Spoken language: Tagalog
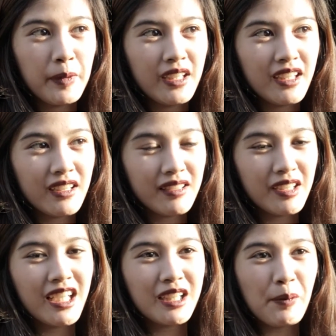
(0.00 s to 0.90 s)
may na
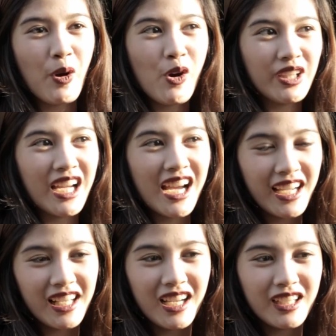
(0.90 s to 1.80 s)
nakita po akong
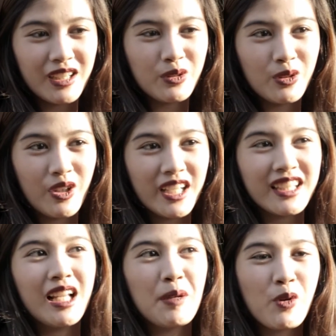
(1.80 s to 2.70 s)
nangangailangan ng tulong at
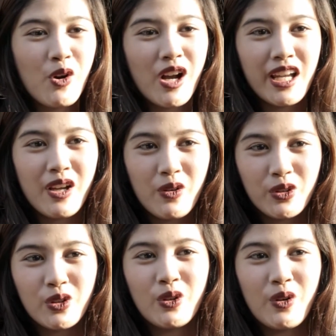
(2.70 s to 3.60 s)
alam kong kaya
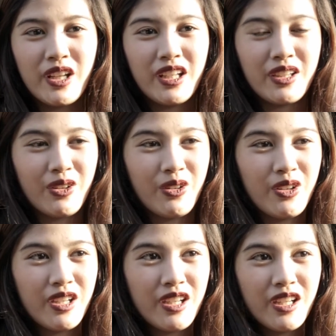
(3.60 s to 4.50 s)
kong tulungan ito,
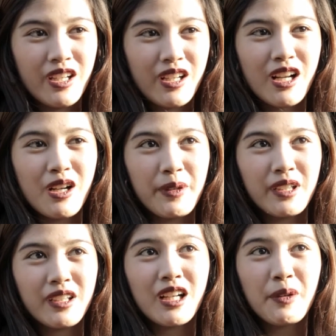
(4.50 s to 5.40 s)
gagawin,
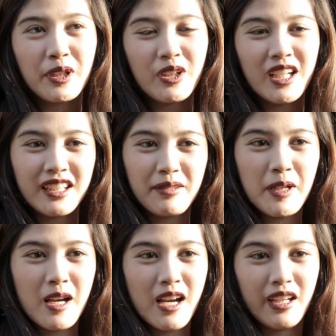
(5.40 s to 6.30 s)
gagawin ko lahat na
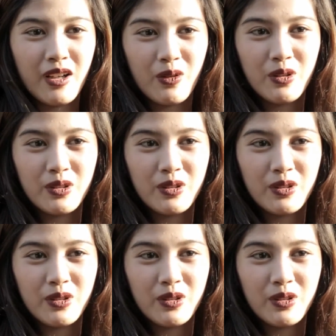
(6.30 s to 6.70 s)
makakaya ko.